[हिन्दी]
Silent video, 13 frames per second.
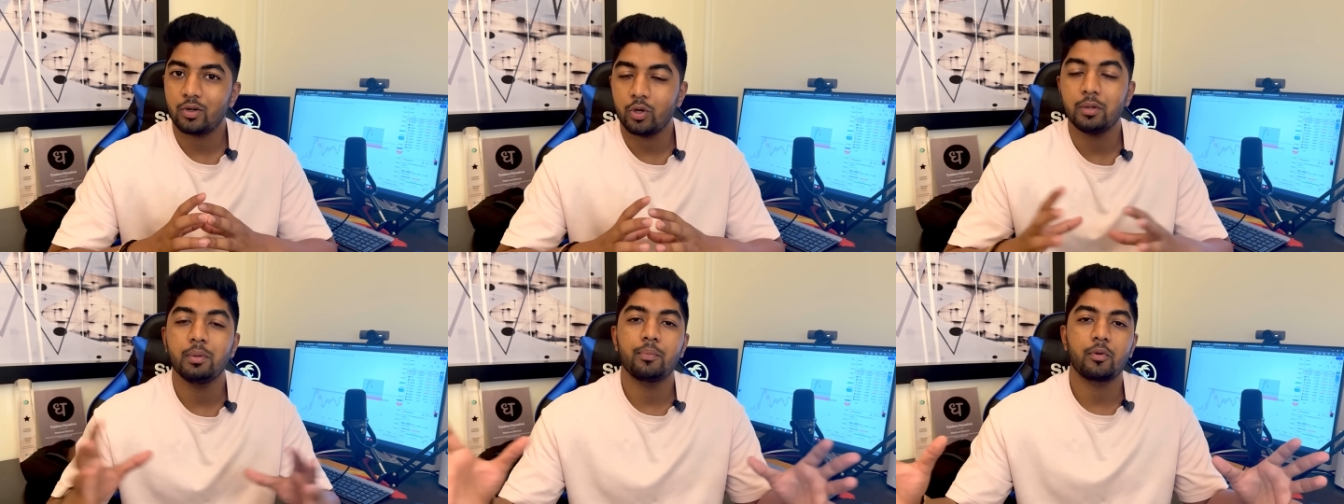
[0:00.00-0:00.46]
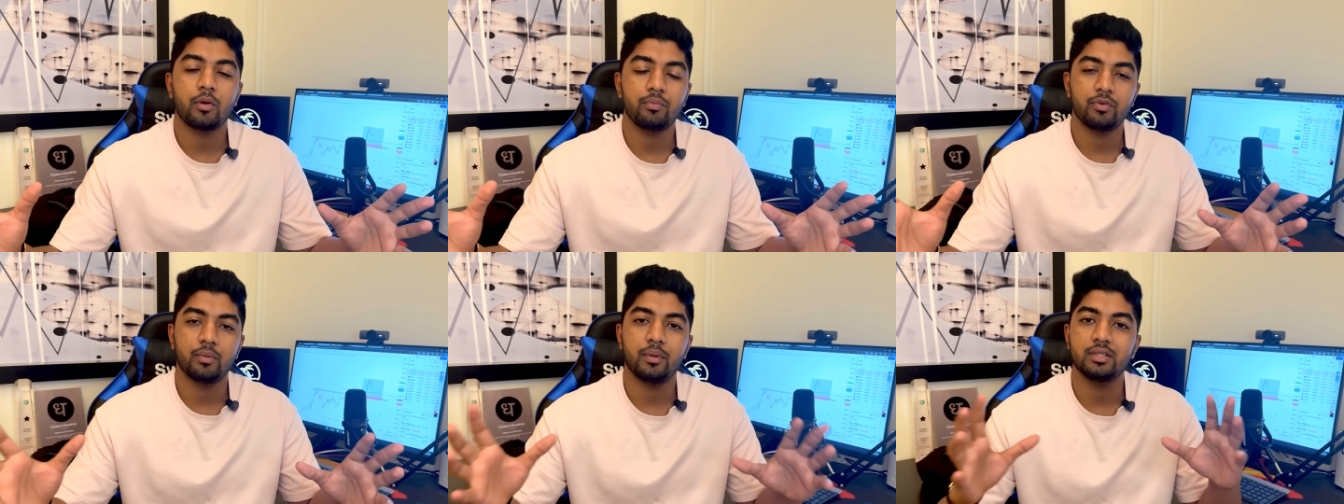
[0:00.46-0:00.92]
कोई भी प्रॉप
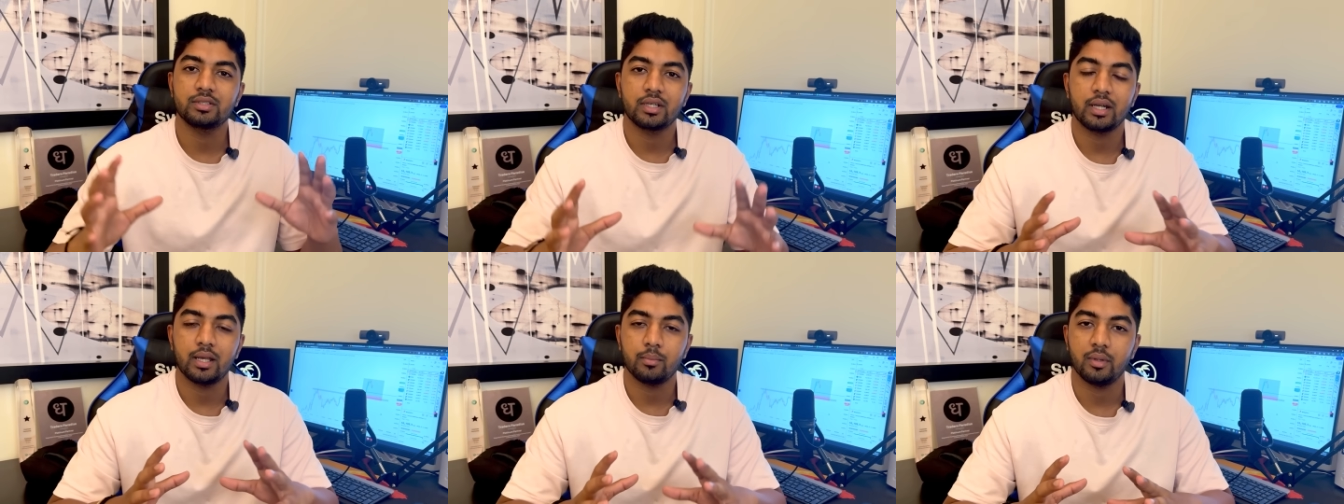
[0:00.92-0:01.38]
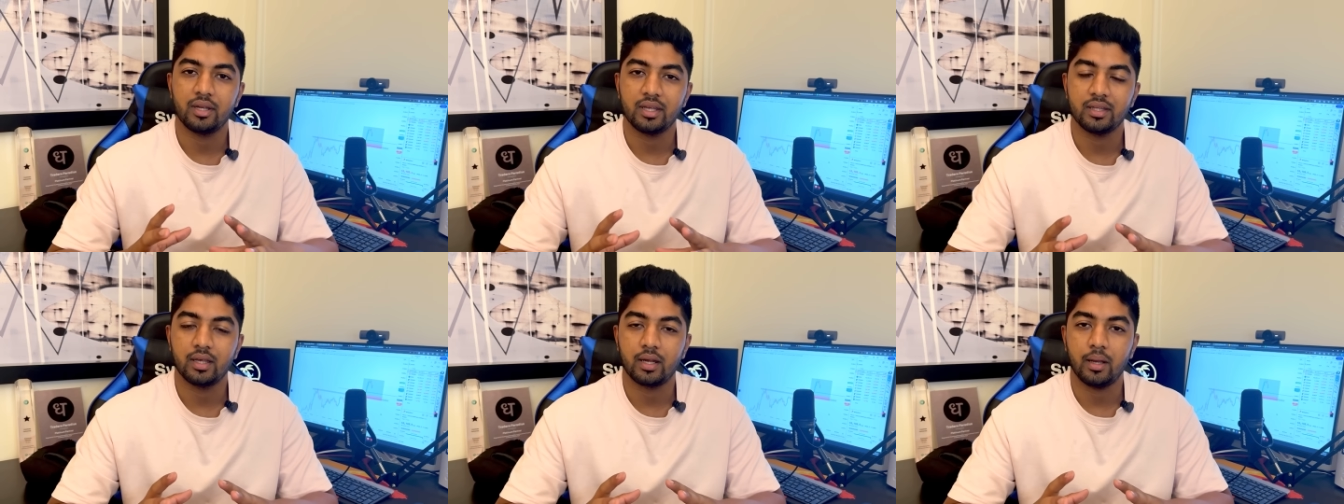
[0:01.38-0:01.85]
फर्म आज के टाइम में
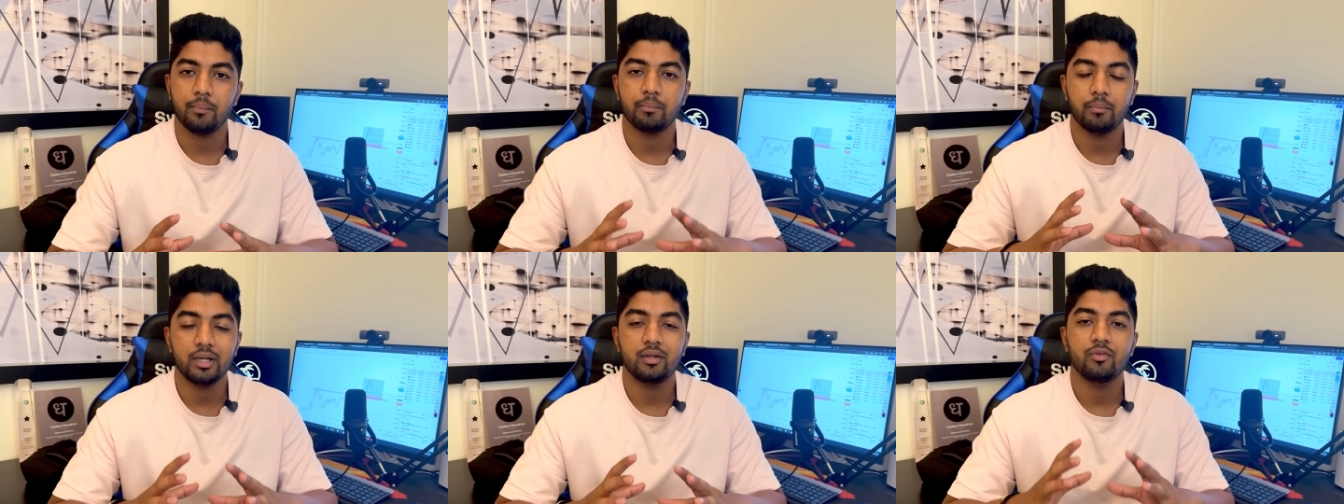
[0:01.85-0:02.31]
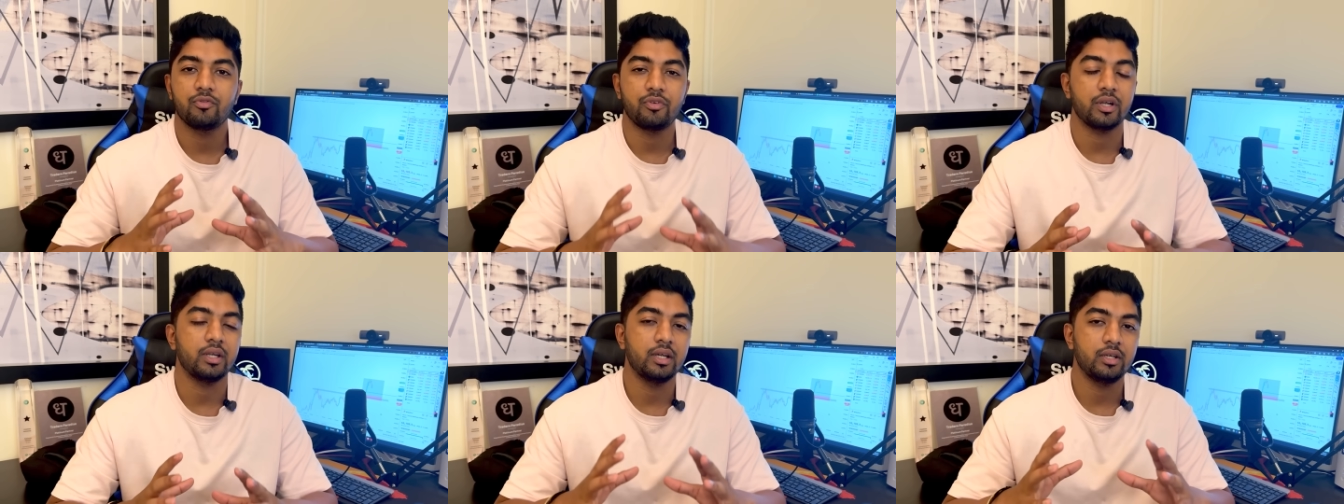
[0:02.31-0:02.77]
नहीं दे रहा है बट
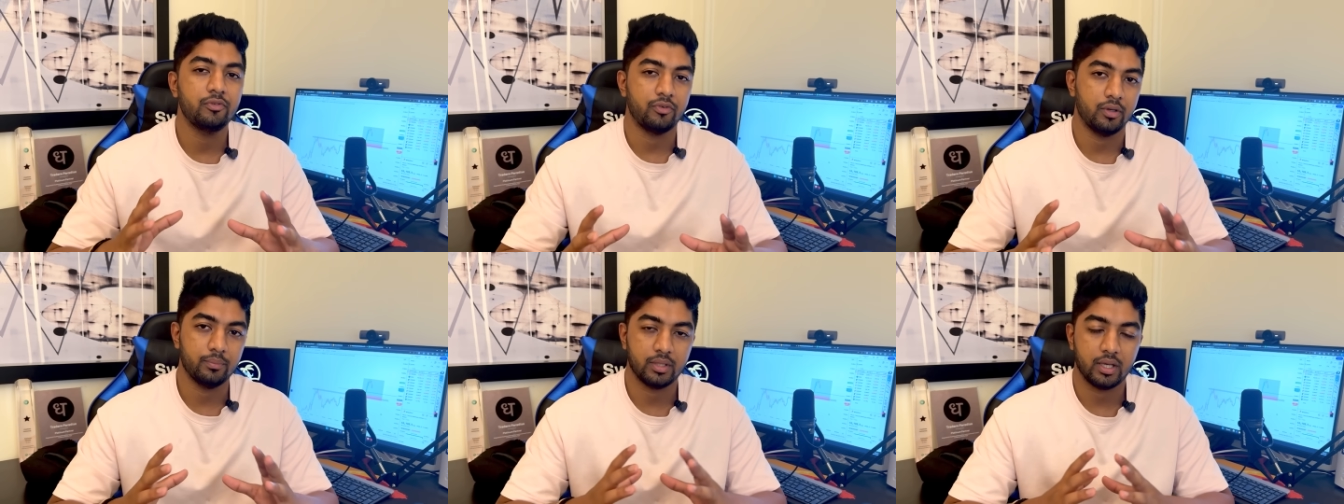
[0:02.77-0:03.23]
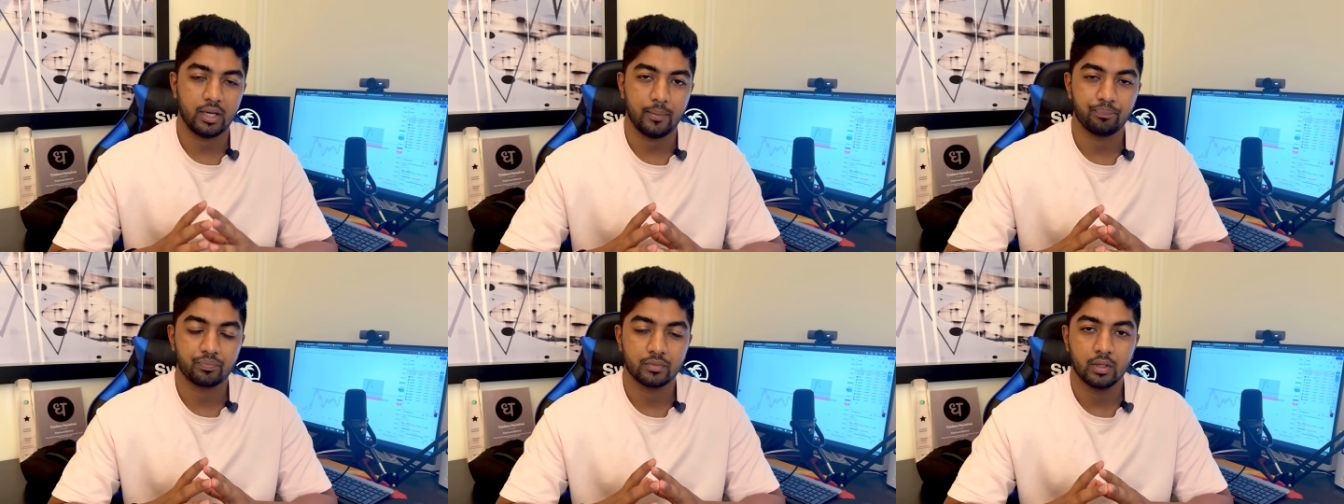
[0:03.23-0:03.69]
फंडेड फर्म दे रहा
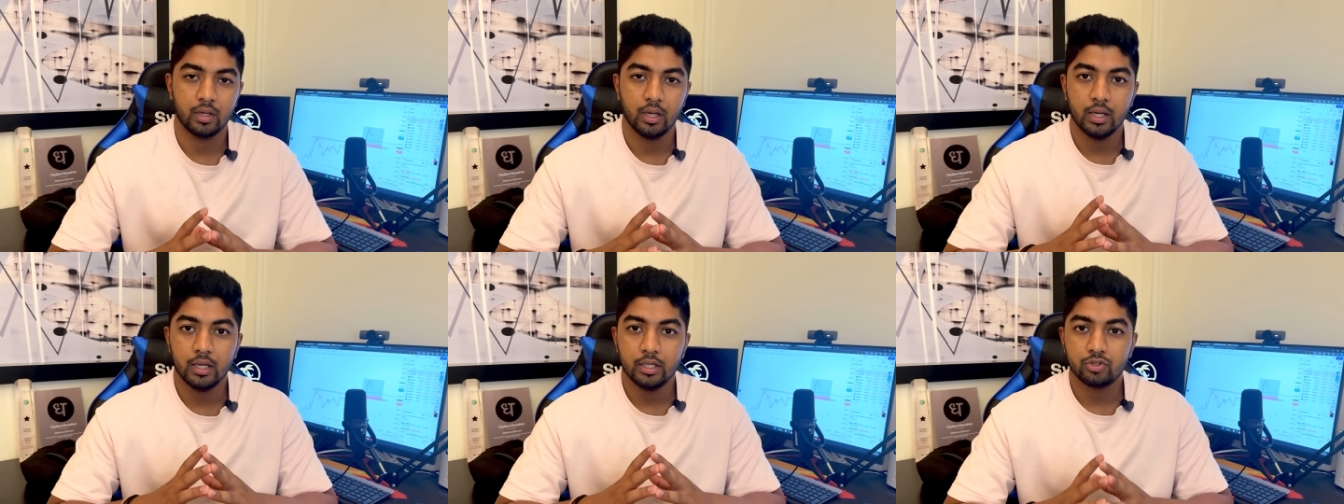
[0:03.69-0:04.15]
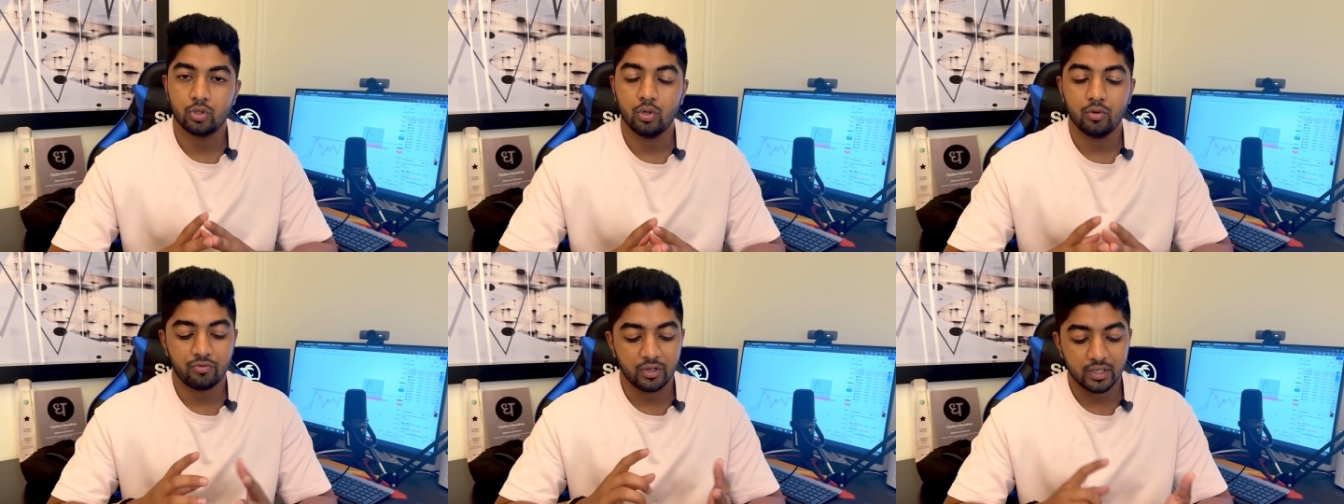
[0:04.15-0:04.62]
है
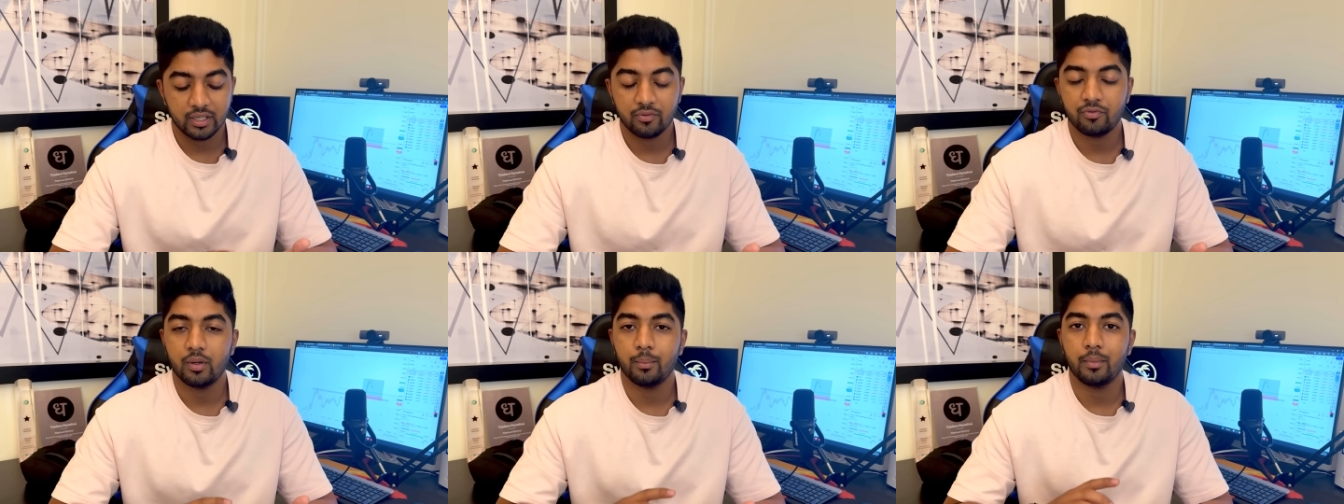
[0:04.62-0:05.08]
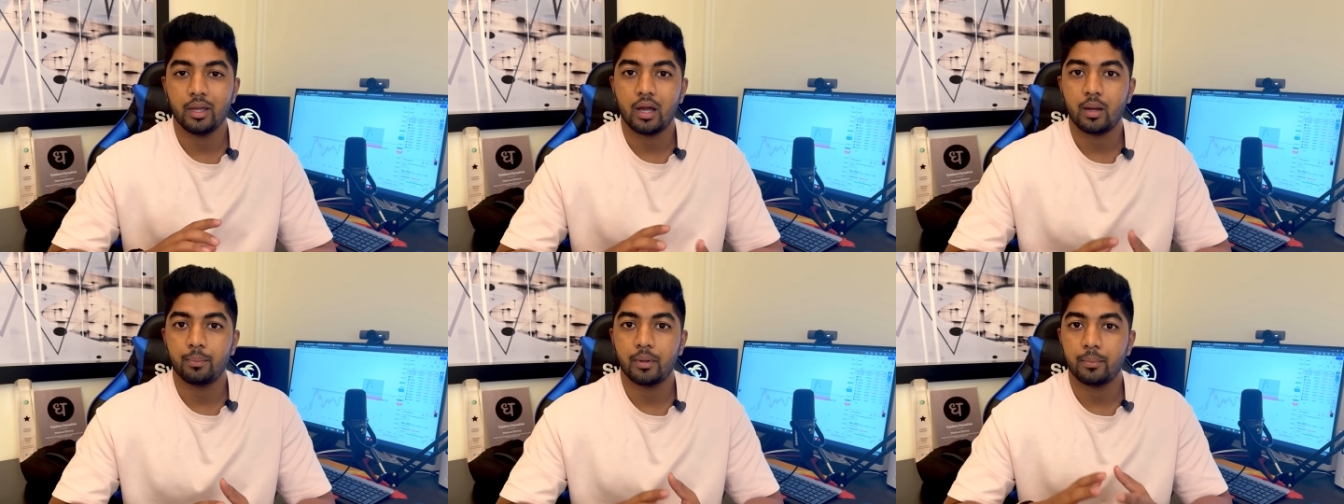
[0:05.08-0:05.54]
सो फंडेड फर्म में
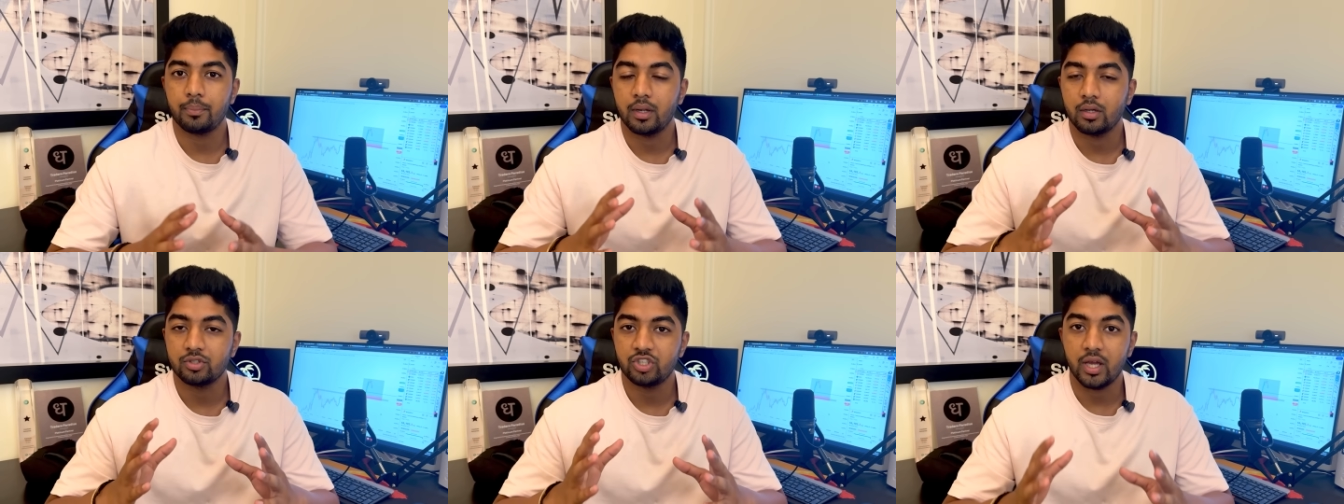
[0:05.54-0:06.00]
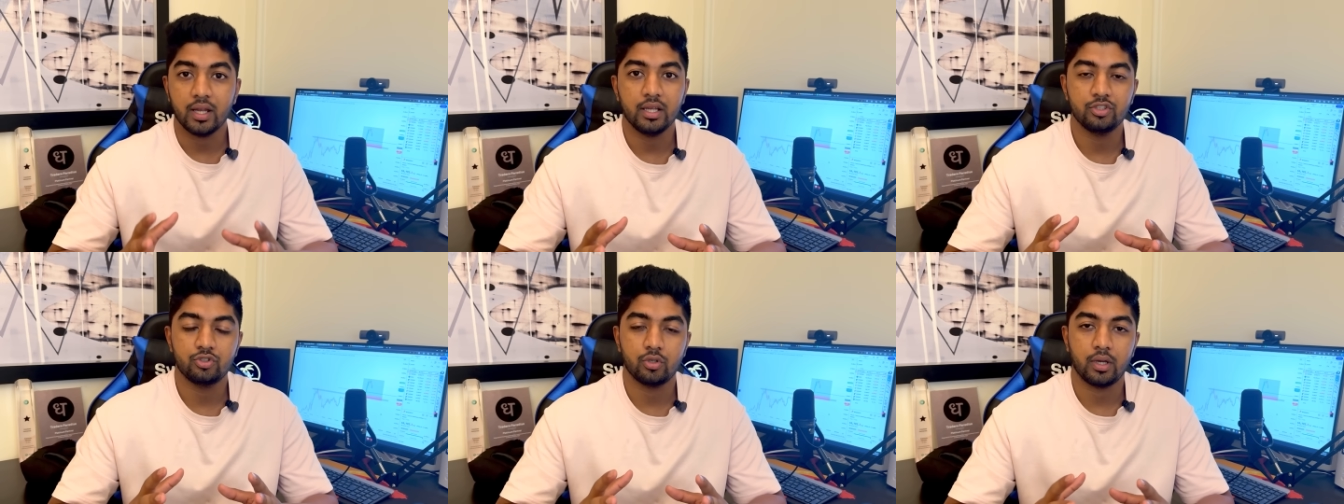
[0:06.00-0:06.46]
आप अपना
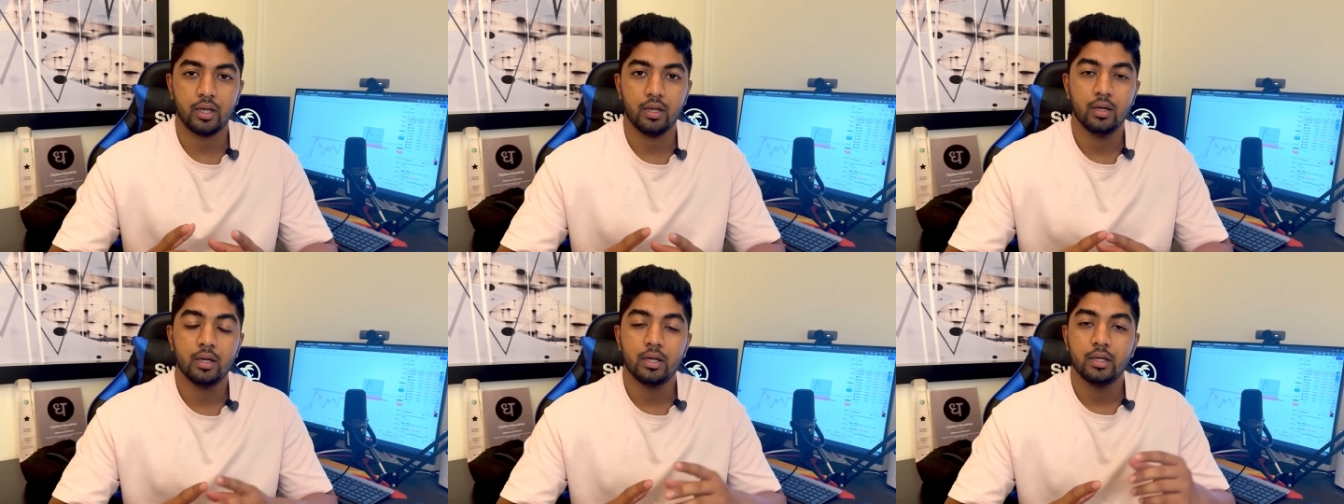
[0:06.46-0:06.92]
चैलेंज जो है